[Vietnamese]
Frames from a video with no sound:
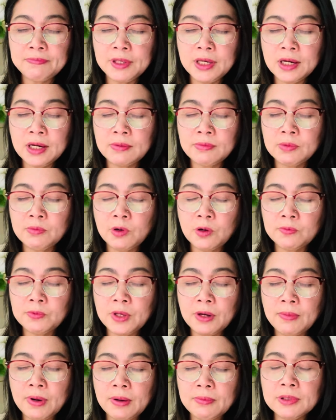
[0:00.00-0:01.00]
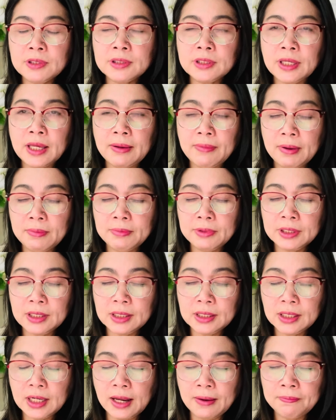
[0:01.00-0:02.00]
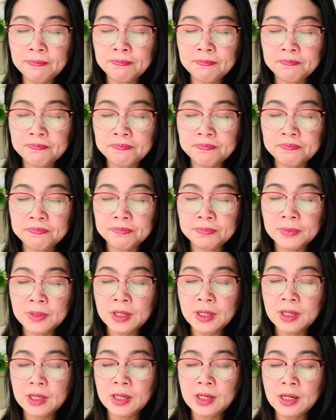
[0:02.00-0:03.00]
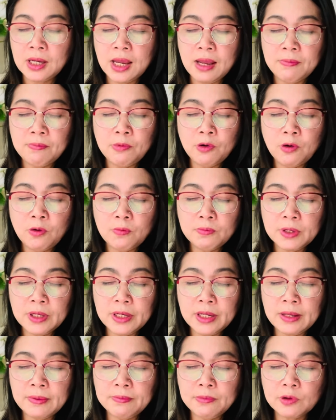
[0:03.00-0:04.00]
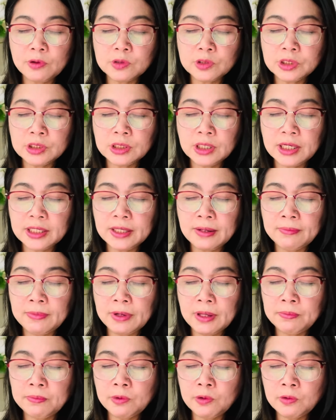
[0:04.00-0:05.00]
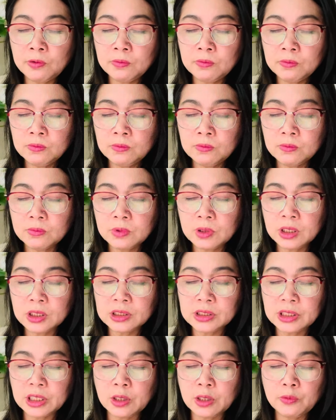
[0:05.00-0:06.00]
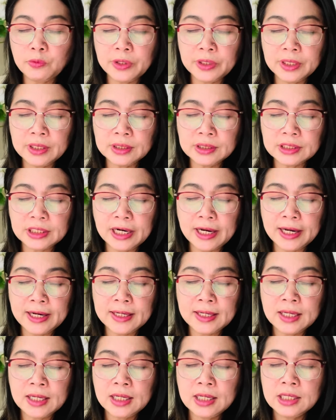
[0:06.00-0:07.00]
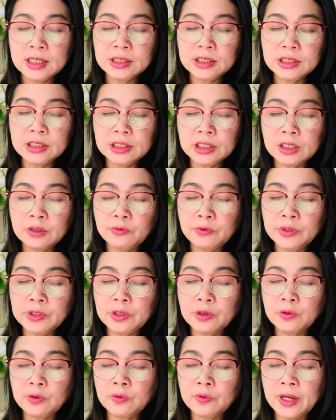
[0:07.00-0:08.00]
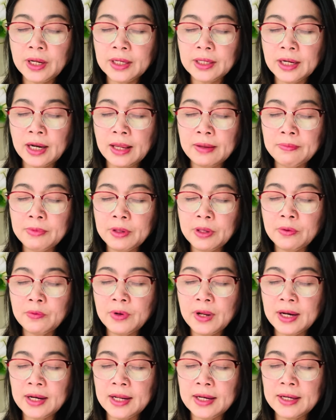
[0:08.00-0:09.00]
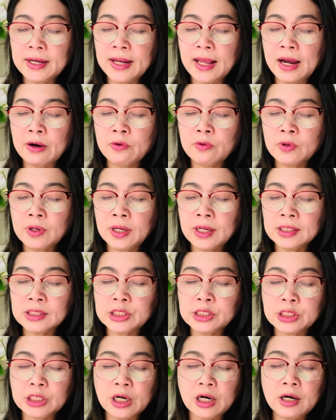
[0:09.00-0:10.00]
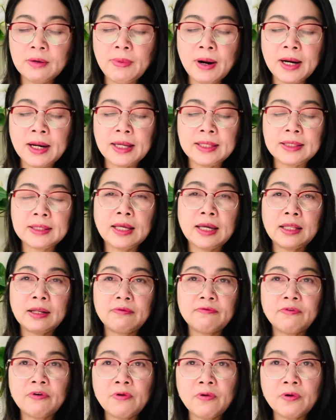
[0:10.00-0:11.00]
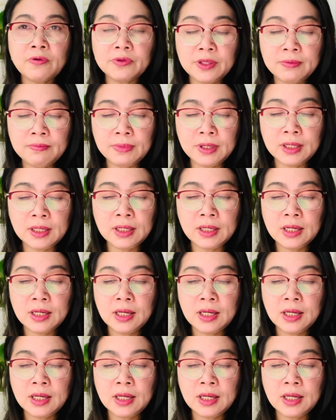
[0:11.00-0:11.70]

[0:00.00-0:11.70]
giờ 11 giờ 30 ngày 30 tháng 5. 24 địa điểm hội trường 204 cơ sở Nguyễn Văn Tráng. Chương trình quy tụ các đại biểu là lãnh đạo các sở ban ngành tại thành phố Hồ Chí Minh,